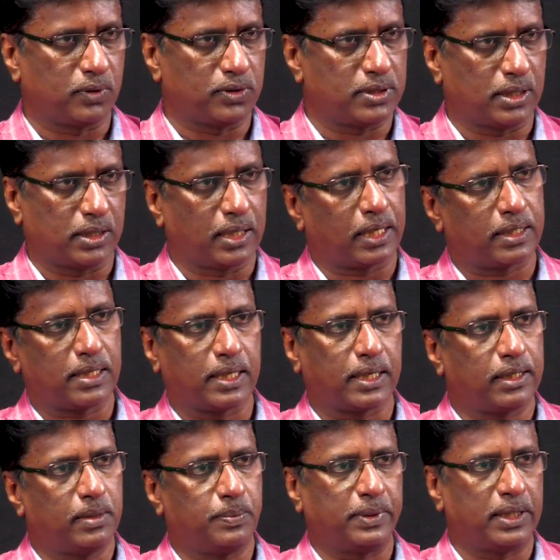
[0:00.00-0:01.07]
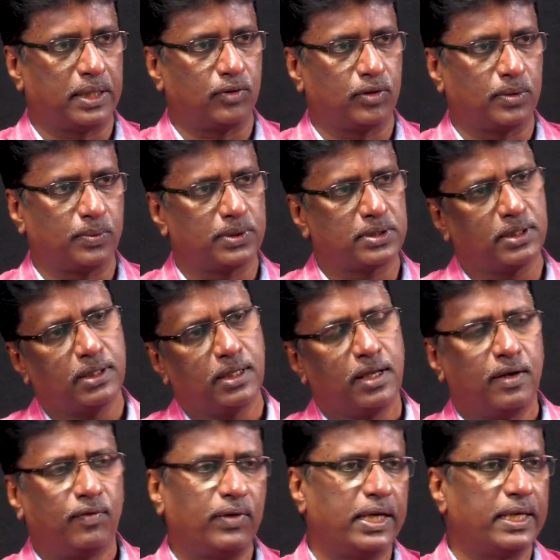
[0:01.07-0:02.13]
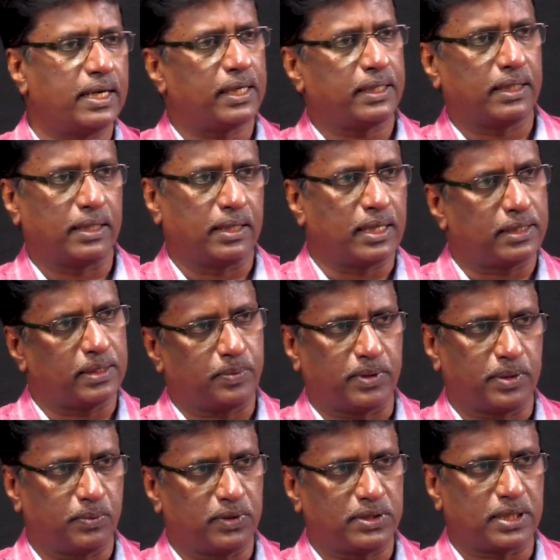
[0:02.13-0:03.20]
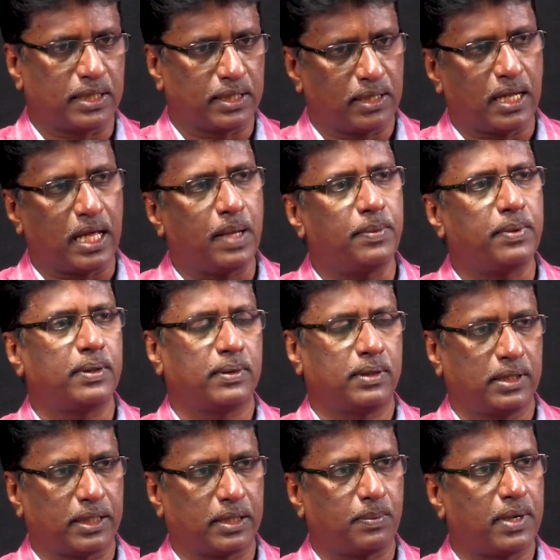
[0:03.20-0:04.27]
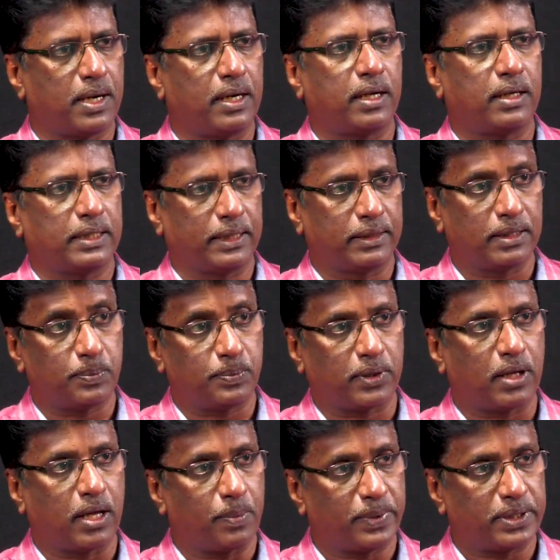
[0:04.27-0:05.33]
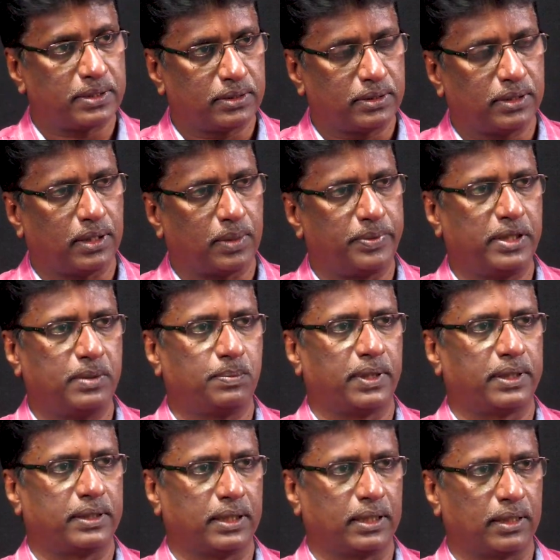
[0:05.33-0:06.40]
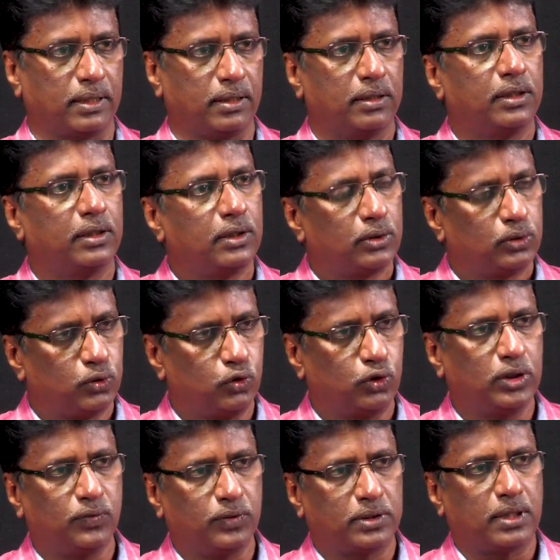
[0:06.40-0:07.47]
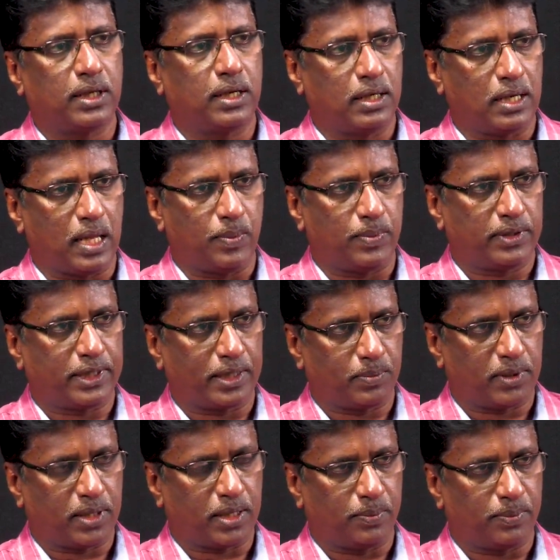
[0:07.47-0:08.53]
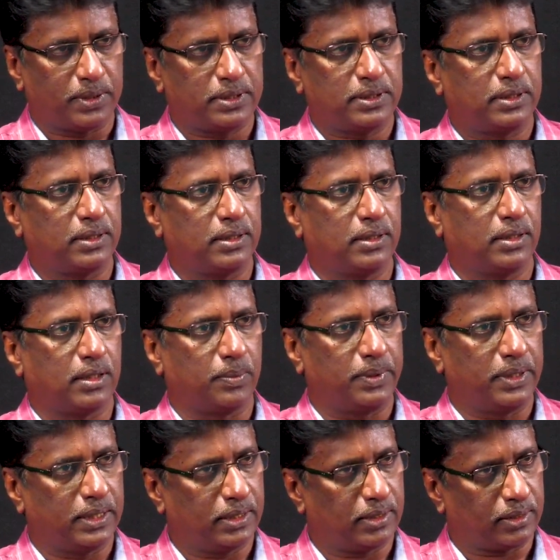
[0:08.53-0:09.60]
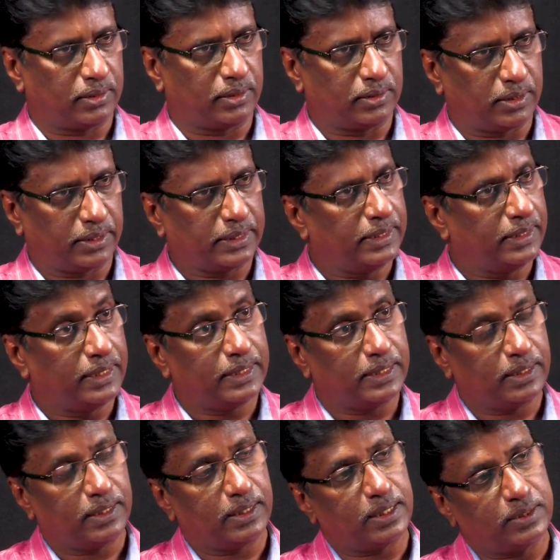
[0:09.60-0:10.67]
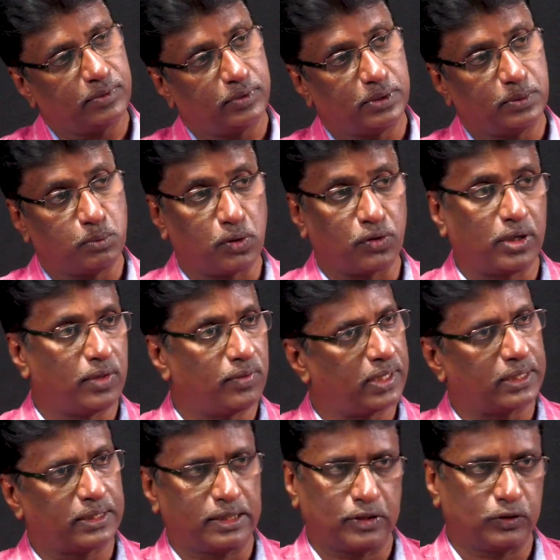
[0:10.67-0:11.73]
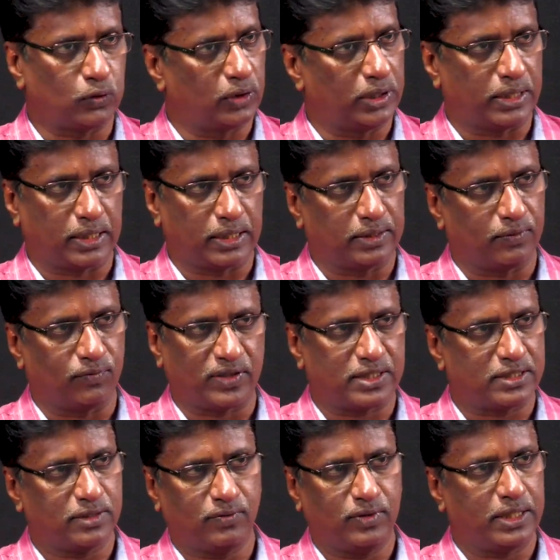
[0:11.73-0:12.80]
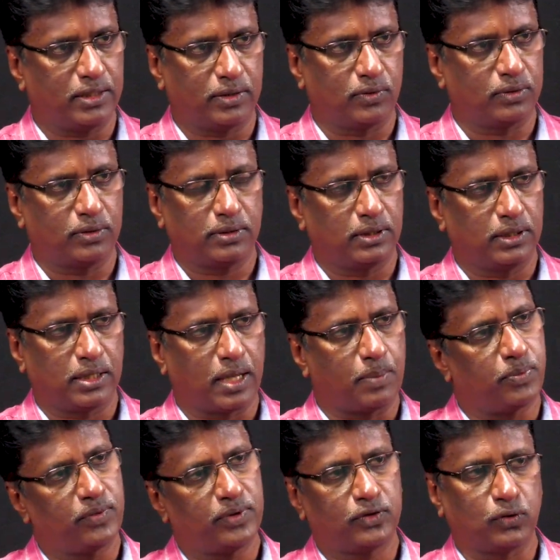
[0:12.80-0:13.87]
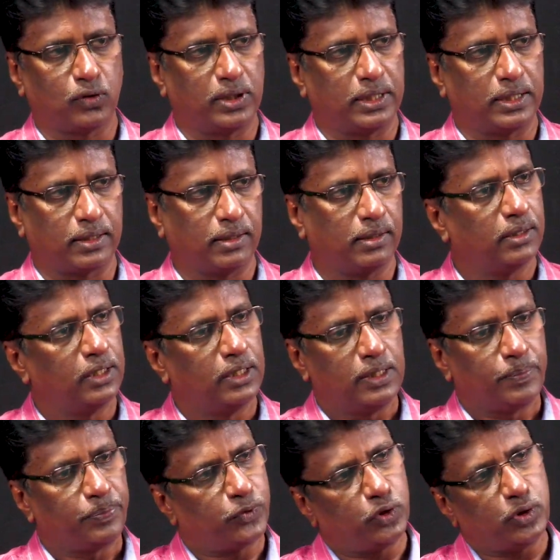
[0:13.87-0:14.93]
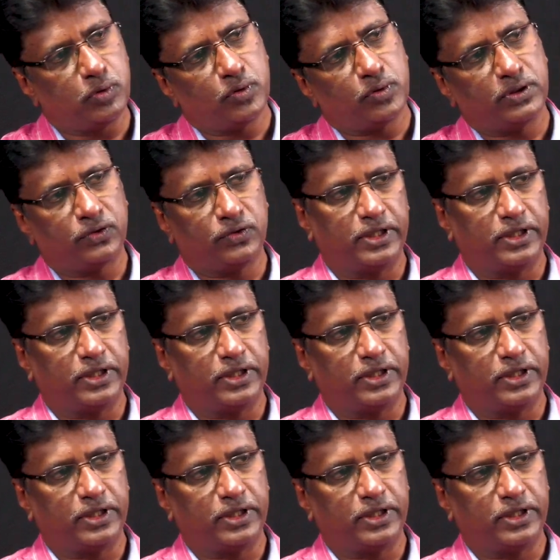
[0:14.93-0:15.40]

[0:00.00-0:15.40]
தான் போச்சு கர்நாடகாவில் பெரிய லெவலில் போச்சு வெளிநாடுகளில் அந்த படம் போச்சு ஆனால் லாபகரமாக எந்த படம் அமைஞ்சது அப்படின்னு பார்த்தீங்கன்னா துணிவு தான் லாபகரமாக அமைஞ்சிருக்கு அப்படிங்கிறது தான் இன்றைக்கில் அது வந்து முதல் வாரத்திலே சொல்லிட்டாங்க அந்த ஃபஸ்ட்டு வீக்கெண்ட் வந்து இது இல்லையா அப்போவே சொல்லிட்டாங்க துணிவு வந்து